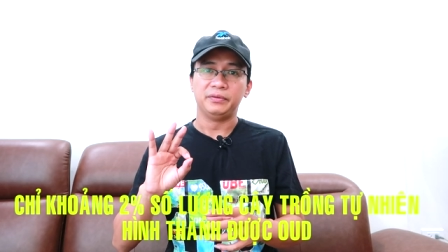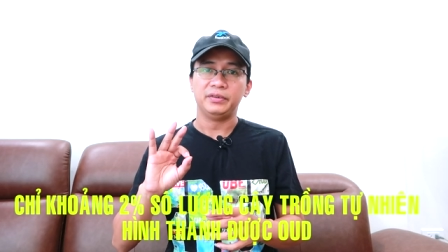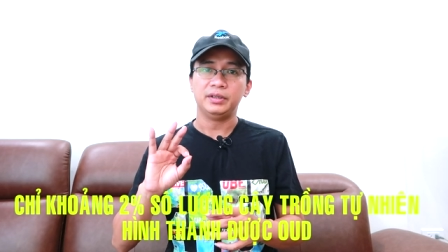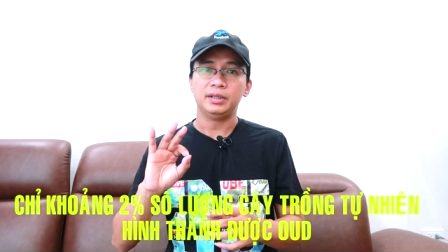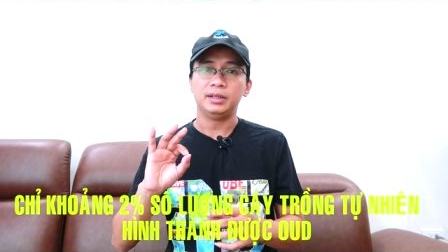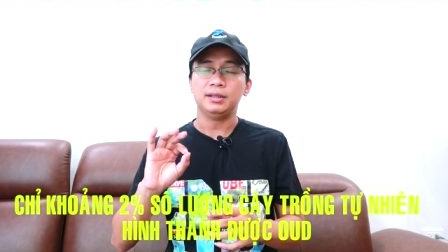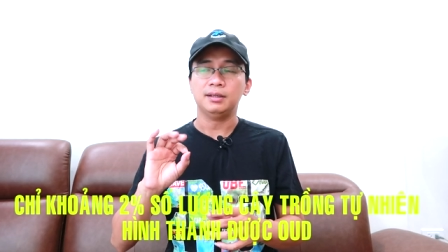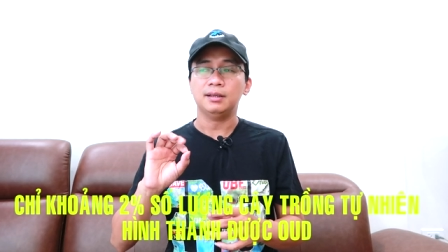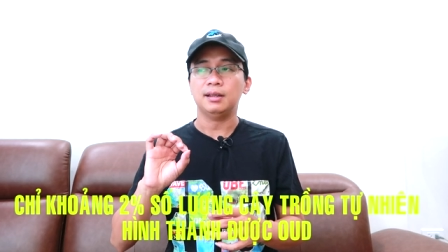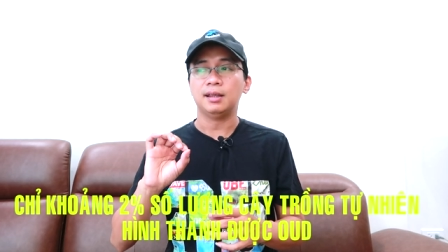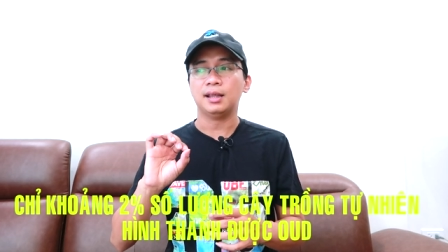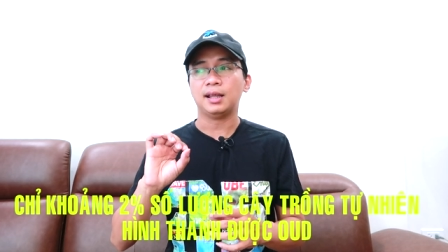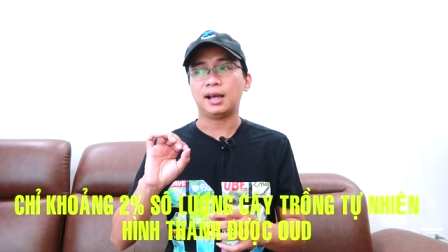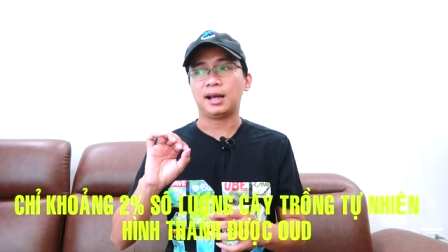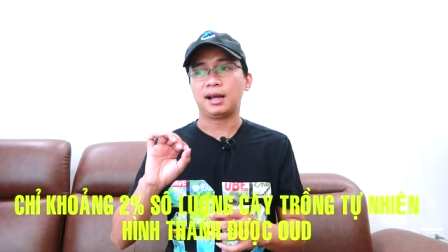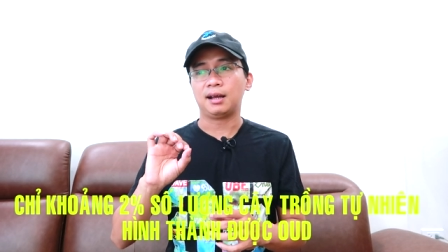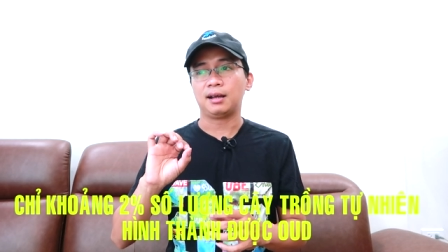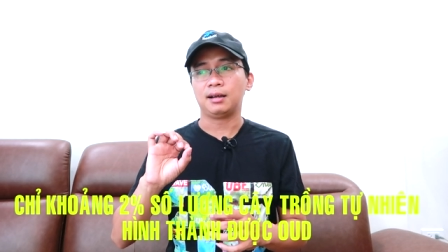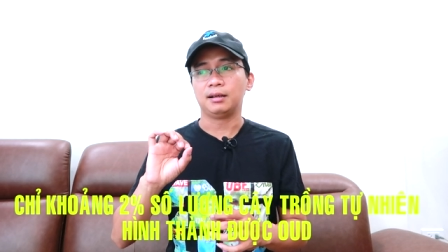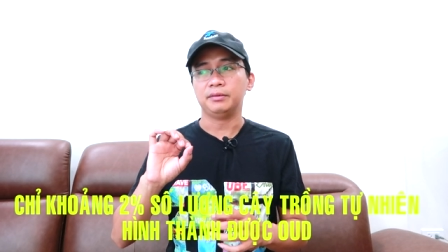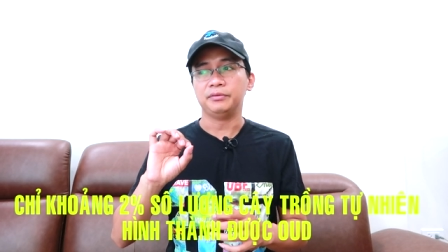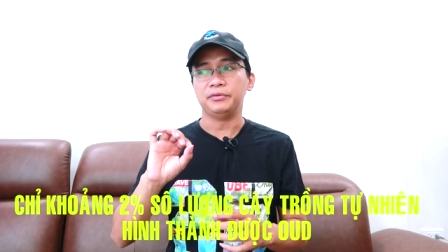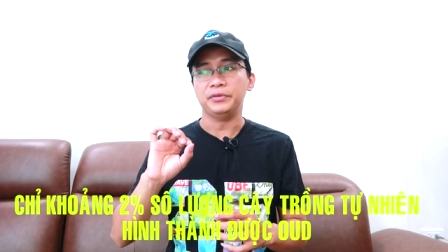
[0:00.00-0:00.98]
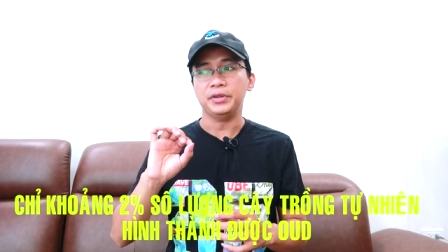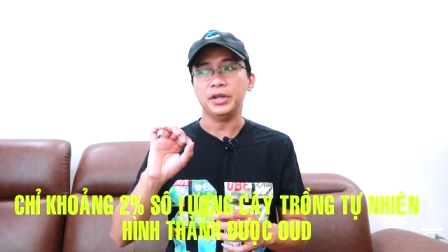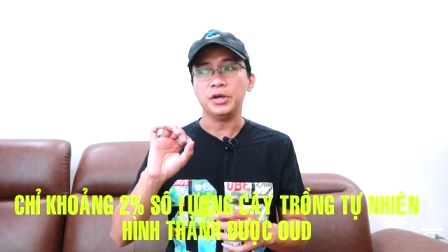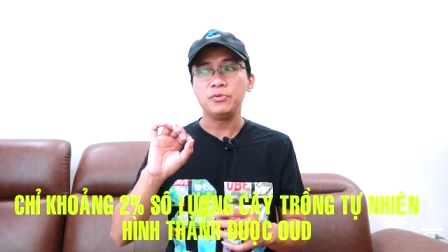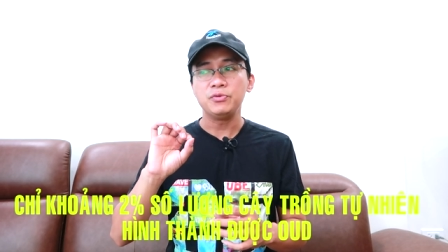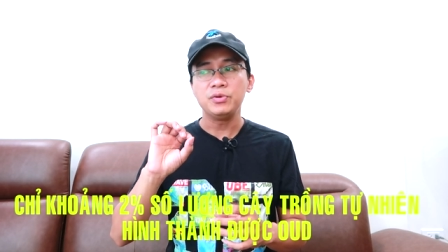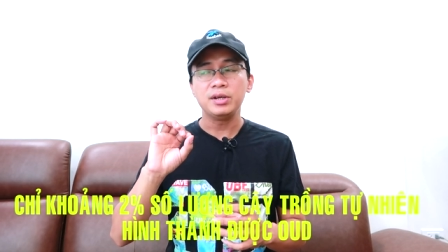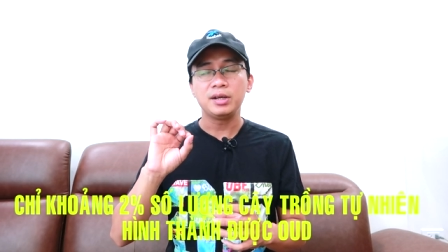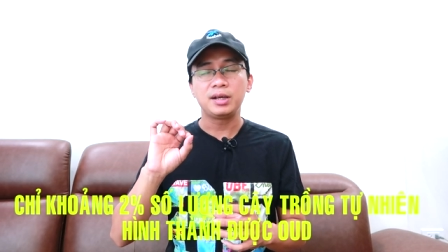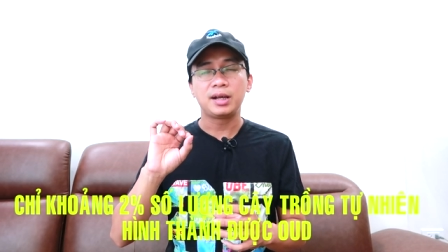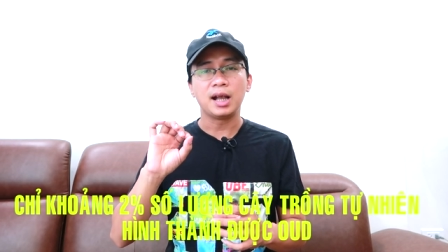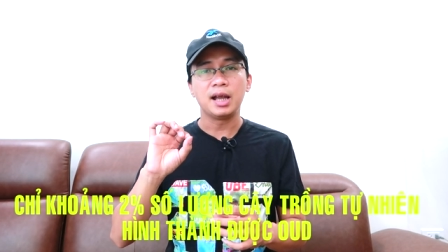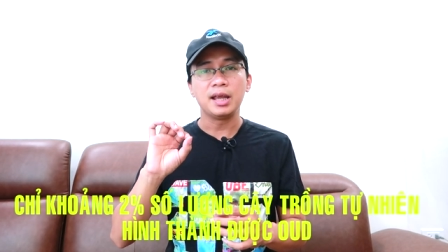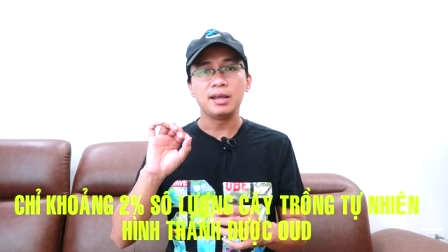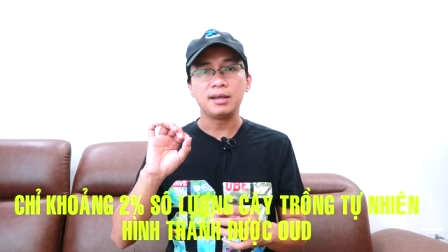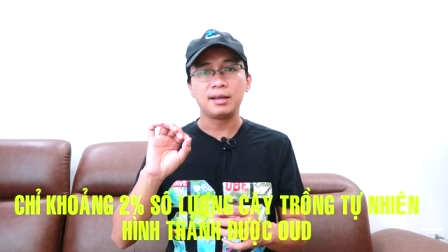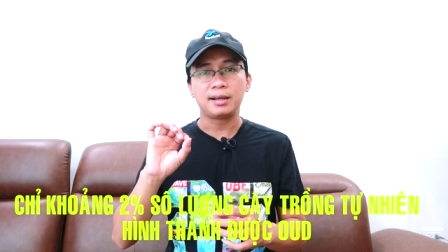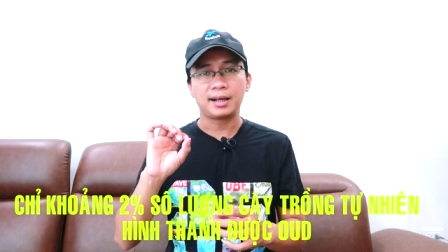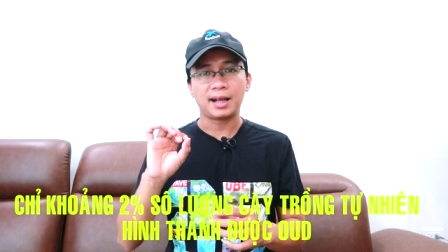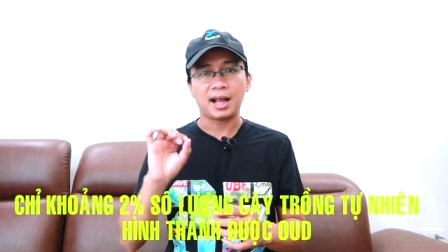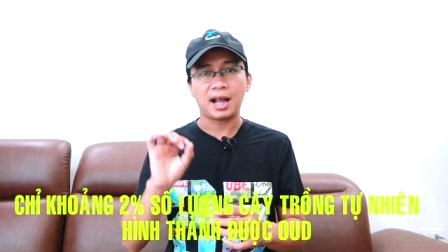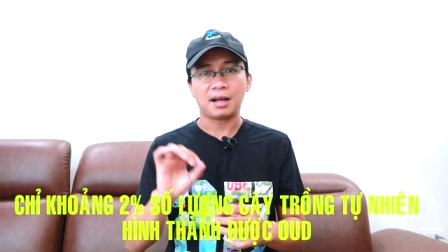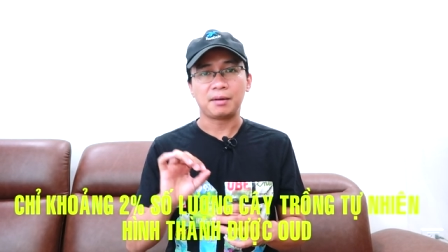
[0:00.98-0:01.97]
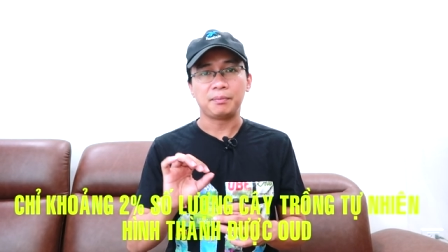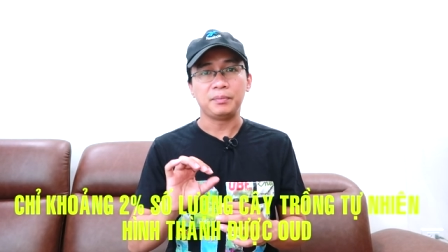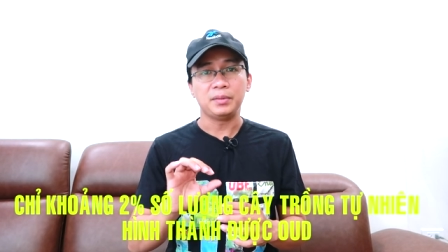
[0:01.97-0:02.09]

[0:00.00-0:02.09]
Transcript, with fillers: bởi vì là nếu như cây